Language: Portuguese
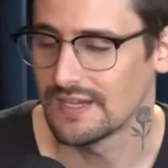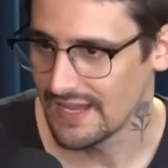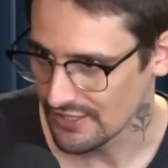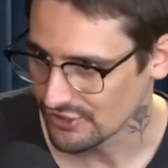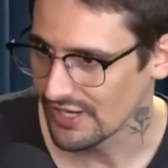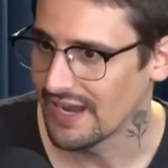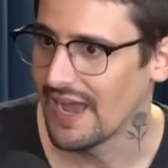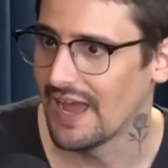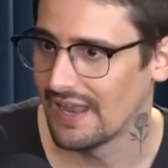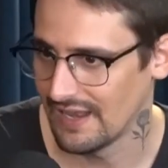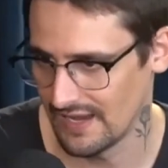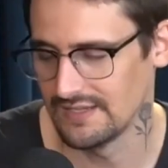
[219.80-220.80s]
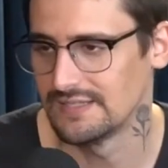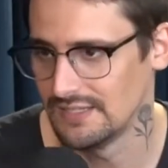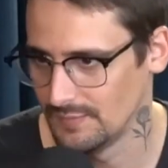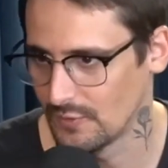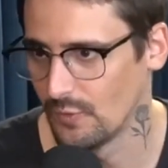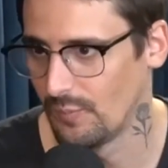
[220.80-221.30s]
você quer chegar lá em
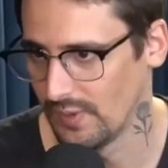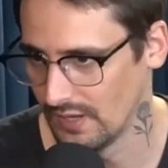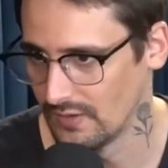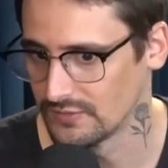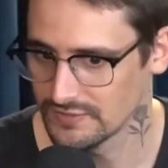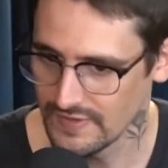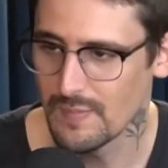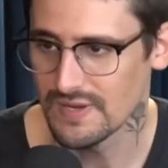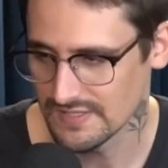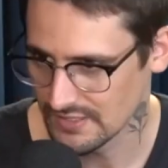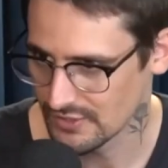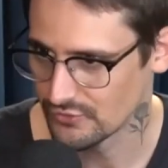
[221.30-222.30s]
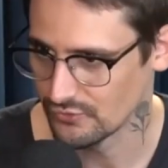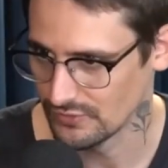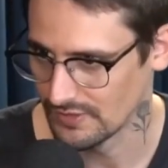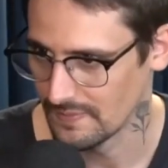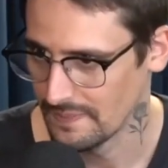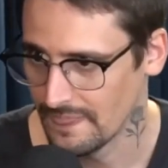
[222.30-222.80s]
cima com o piano, você vai precisar de
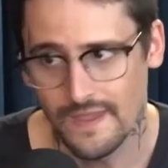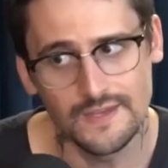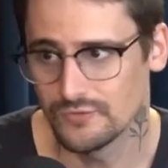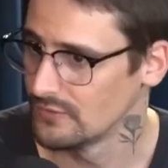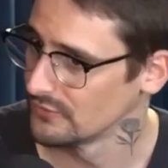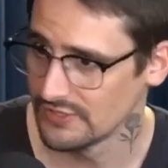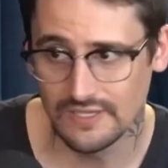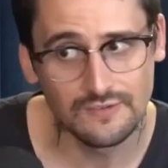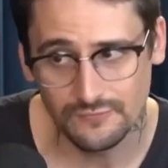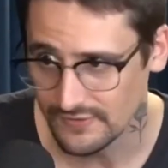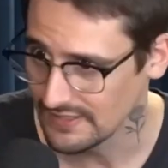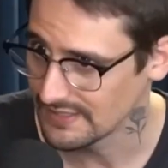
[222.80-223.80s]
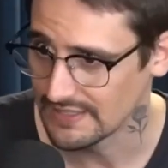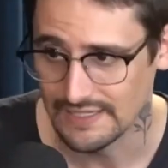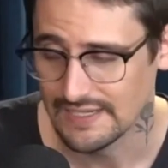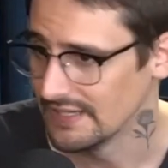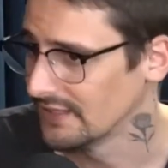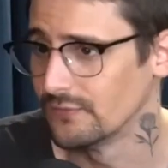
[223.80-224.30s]
ajuda. Isso não
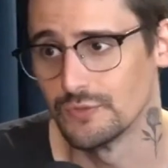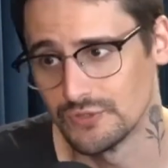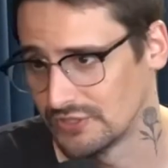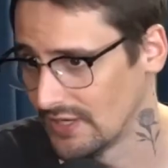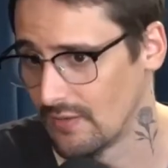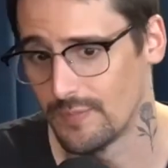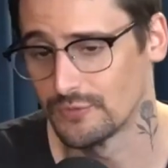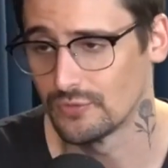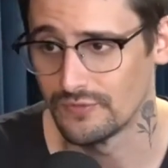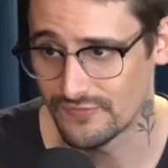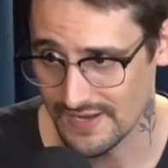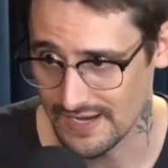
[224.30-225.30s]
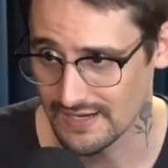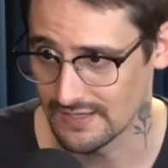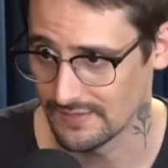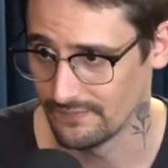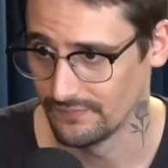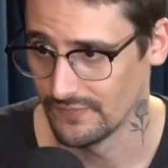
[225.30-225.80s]
significa que você é uma pessoa
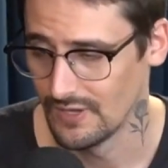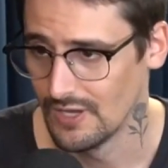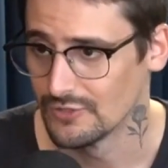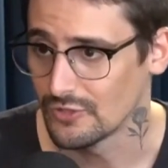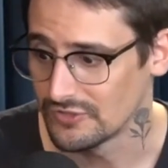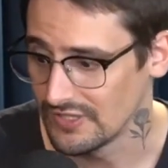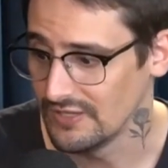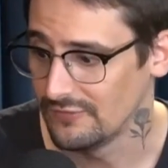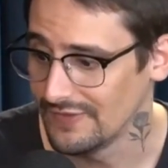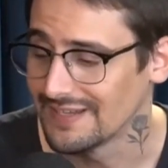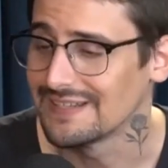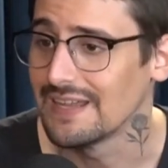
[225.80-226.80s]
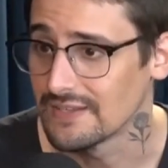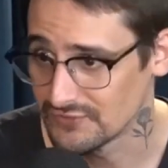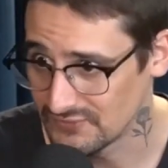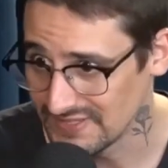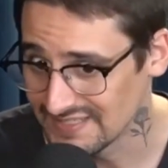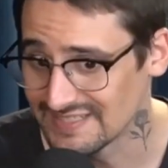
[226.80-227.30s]
fraca. Só significa que
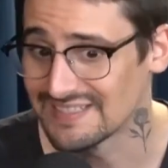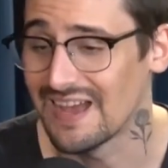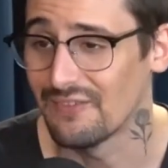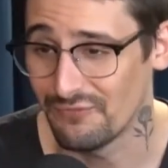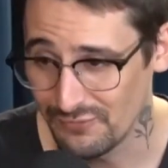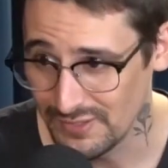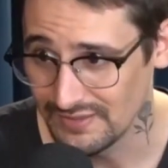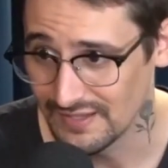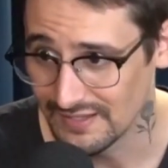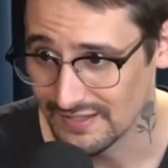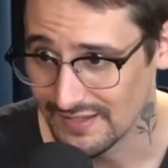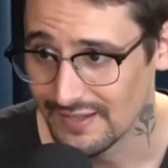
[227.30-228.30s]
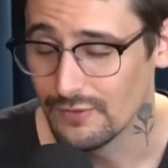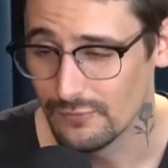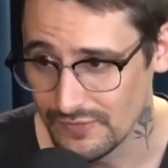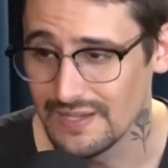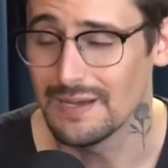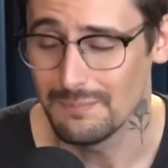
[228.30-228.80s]
às vezes a vida
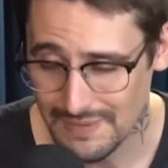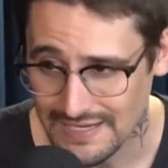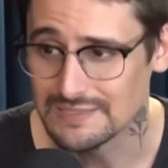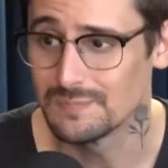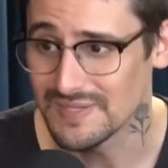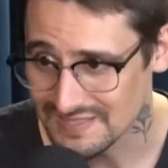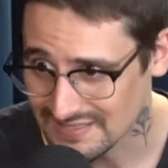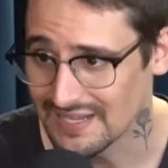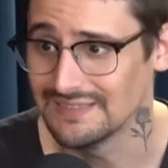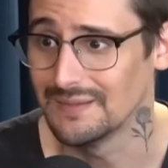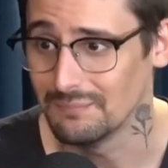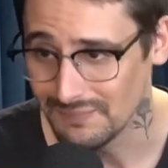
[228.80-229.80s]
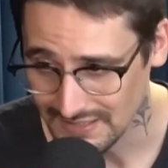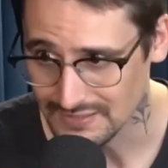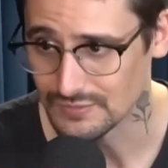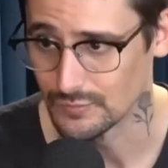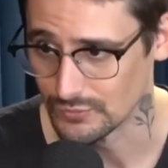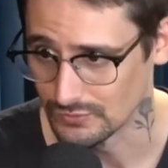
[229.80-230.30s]
fica mais pesada
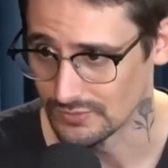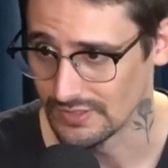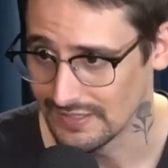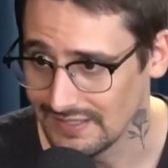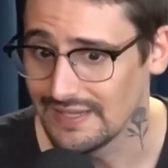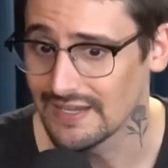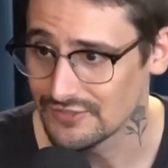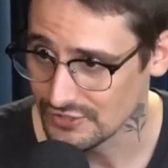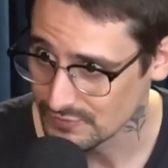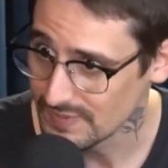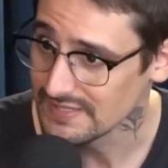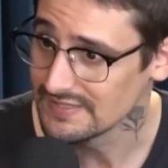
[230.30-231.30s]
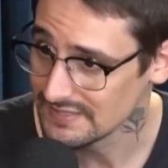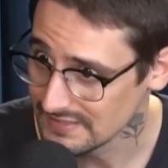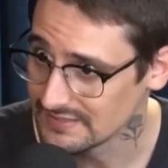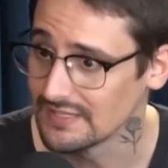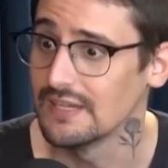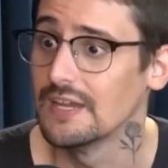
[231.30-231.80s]
mesmo. E a gente
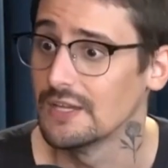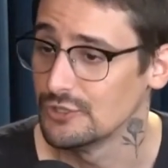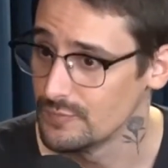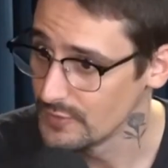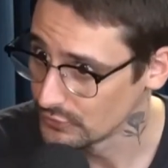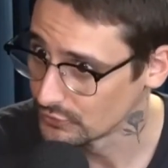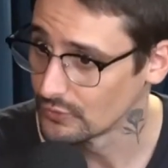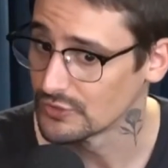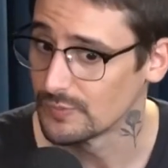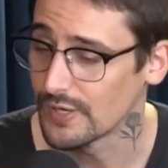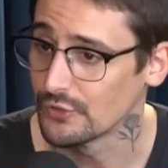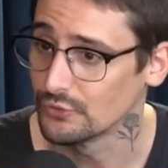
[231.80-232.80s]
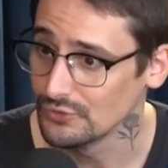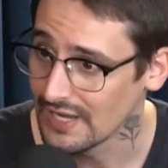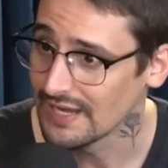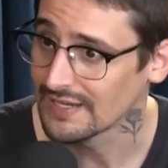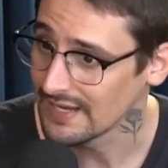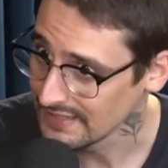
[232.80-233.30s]
precisa de pessoas para
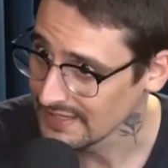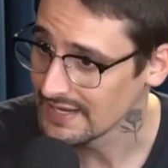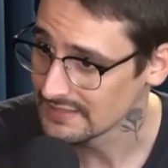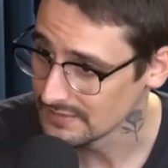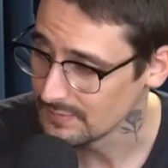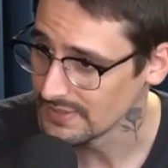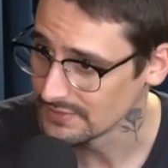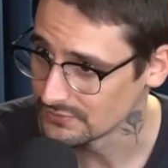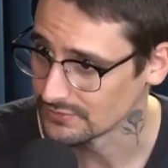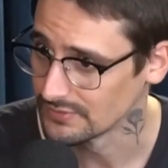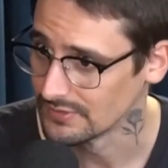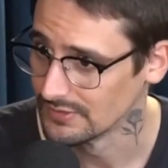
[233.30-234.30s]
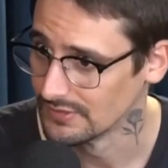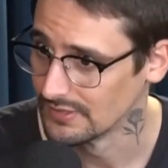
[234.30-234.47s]
ajudar a carregar esse peso.